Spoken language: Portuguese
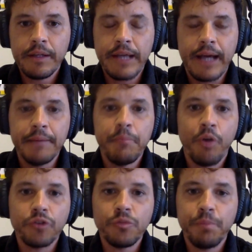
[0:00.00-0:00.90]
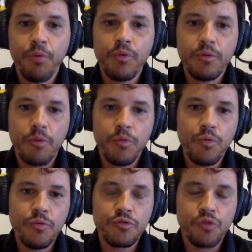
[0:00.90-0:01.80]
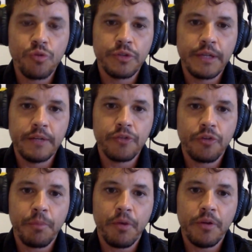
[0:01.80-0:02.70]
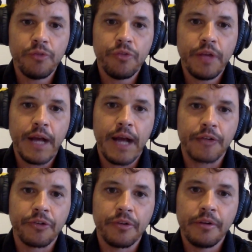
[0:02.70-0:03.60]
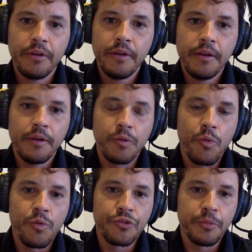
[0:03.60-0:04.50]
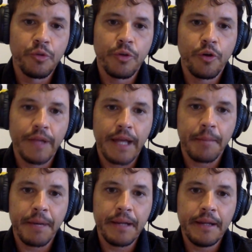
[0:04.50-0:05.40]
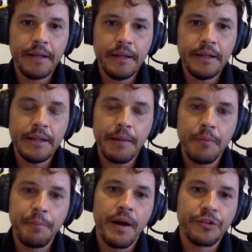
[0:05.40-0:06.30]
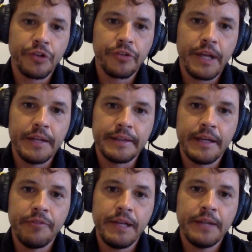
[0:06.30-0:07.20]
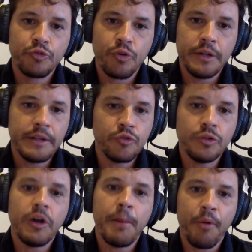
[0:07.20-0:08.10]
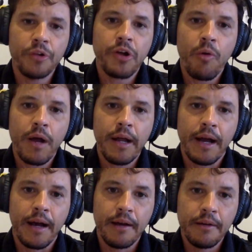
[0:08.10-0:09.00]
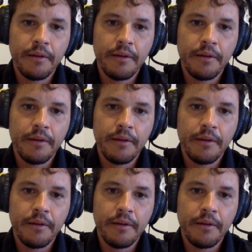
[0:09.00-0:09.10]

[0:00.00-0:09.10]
e que aí mostra um pouco como o jogo dele e do São Paulo não se encaixam, né? O, o time não criou nada para ele e na a chance que ele teve, ele entrou e tentou dar uma bola de calcanhar.